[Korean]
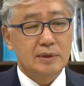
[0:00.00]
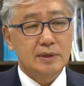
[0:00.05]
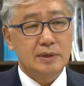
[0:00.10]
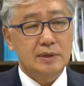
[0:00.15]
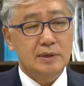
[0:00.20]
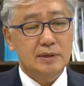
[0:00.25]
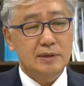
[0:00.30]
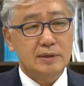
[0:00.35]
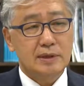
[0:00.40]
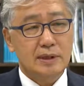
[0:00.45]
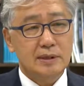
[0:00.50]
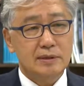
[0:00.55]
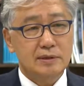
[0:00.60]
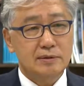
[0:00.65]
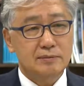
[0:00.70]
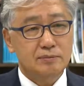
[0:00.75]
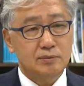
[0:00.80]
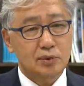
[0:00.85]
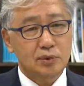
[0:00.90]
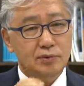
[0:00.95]
에,
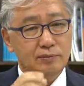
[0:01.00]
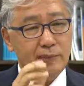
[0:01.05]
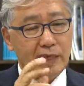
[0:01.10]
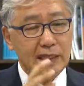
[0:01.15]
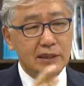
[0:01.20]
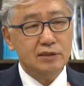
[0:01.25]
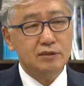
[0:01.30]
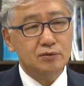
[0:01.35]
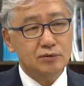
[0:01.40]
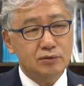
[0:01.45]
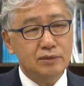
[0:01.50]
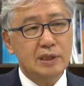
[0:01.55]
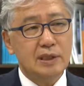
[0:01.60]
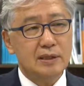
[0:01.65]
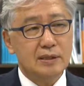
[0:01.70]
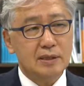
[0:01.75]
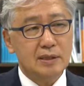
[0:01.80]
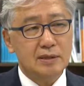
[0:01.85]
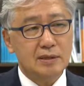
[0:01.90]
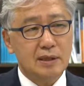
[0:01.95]
사실은 뭐 많은
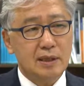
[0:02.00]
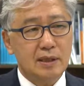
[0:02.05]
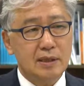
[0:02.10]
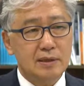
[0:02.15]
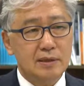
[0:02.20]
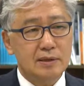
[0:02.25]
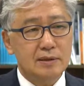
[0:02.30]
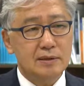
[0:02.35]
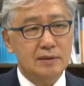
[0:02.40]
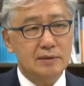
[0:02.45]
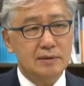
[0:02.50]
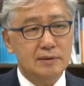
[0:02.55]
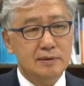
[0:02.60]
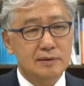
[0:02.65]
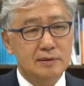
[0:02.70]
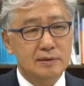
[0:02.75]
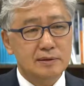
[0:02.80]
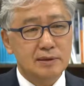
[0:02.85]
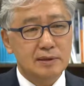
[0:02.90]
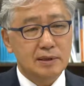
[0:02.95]
국가들이 그러한
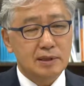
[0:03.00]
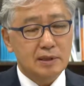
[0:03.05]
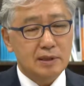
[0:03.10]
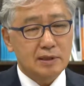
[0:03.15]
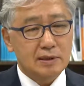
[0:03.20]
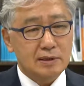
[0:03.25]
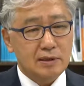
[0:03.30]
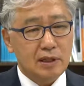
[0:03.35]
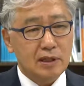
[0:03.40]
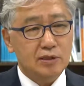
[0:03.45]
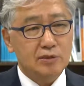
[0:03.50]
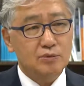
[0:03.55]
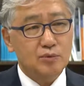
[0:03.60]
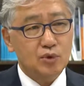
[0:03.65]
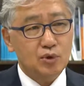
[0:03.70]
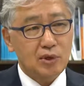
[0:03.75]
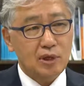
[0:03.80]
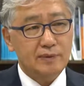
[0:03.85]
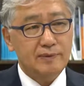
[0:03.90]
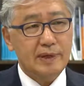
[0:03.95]
음,
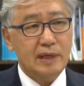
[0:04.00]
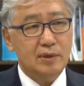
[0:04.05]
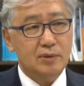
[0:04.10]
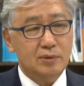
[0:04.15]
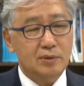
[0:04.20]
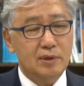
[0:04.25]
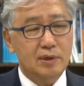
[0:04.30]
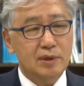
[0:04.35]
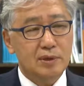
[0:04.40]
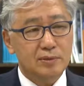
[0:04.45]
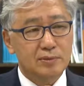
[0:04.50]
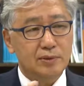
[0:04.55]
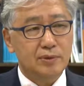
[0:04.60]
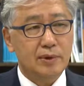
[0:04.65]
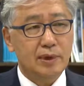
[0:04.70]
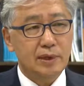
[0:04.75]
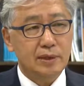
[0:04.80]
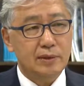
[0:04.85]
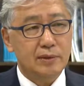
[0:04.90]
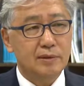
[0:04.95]
대규모 개발 논리
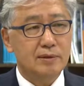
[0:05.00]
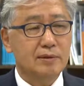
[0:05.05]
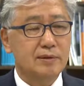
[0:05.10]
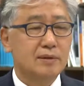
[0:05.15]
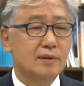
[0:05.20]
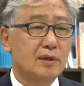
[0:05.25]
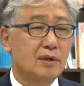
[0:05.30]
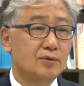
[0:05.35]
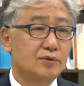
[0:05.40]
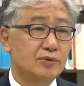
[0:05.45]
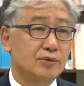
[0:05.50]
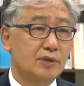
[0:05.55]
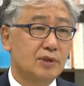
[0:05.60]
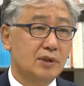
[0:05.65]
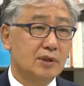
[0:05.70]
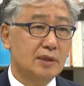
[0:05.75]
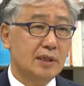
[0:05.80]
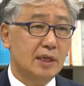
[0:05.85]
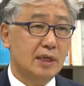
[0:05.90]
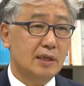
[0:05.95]
속에서 결국
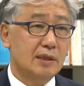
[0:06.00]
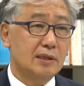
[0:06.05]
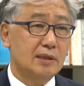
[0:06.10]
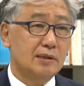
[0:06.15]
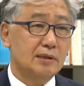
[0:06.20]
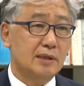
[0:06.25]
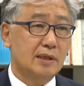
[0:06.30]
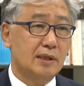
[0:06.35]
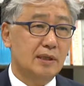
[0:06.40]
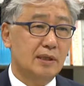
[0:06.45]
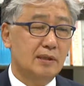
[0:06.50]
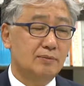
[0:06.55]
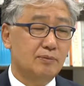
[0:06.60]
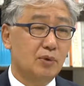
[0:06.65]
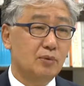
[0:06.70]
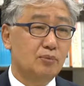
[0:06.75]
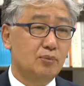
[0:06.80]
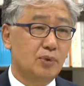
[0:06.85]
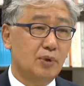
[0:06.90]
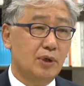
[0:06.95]
성장을 이제
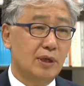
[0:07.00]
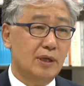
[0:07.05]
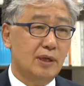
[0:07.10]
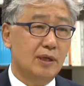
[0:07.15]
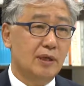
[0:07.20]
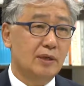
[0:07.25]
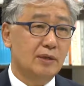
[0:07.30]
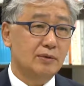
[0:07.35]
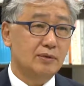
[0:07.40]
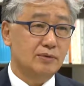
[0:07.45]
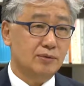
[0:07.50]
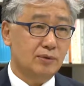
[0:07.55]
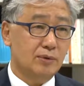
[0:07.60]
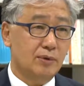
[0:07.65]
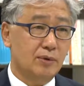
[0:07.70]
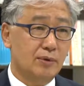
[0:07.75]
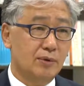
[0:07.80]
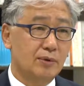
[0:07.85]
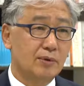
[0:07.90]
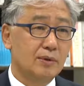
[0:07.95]
목표에
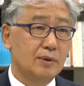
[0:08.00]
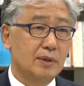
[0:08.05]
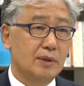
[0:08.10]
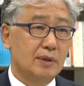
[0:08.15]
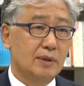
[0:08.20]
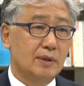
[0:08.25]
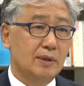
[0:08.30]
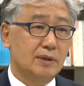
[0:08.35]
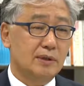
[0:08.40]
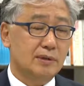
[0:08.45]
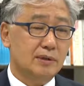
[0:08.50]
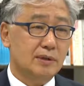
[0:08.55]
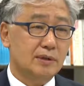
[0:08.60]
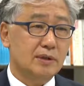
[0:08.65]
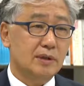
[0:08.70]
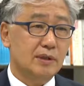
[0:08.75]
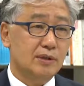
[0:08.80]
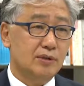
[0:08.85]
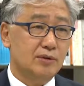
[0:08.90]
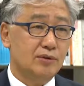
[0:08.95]
두고 에,
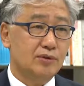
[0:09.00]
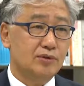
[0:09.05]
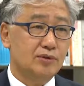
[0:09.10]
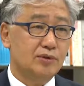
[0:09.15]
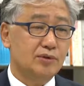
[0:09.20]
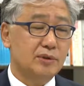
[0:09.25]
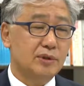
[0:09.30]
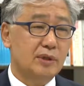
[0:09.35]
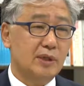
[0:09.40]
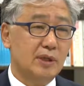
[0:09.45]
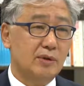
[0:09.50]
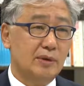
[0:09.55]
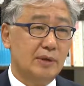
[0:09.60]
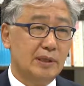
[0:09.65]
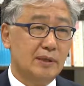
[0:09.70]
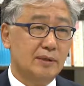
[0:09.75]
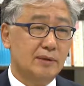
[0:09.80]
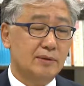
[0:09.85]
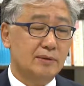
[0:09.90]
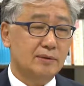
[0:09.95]
정책들을 추진해
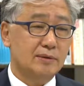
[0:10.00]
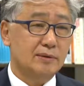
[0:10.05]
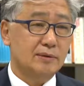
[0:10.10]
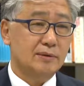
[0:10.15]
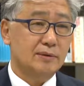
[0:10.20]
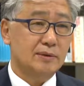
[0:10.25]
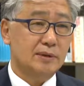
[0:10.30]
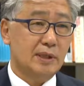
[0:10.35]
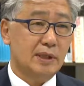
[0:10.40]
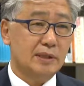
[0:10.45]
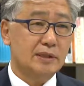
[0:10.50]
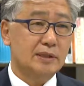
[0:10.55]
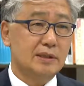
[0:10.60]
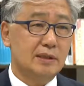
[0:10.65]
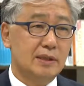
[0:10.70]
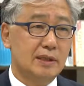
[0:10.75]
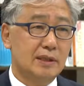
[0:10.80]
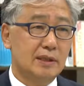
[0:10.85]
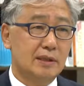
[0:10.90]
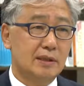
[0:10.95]
왔던
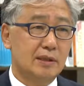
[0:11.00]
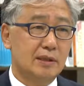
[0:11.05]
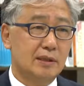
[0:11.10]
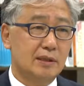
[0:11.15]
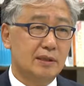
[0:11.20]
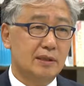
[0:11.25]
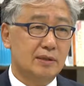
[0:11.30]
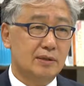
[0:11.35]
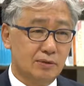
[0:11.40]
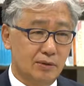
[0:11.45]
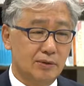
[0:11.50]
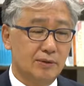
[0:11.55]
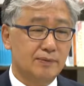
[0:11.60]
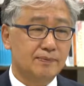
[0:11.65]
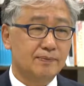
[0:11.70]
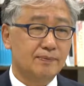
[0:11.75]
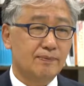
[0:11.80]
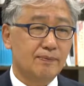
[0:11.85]
사실이죠.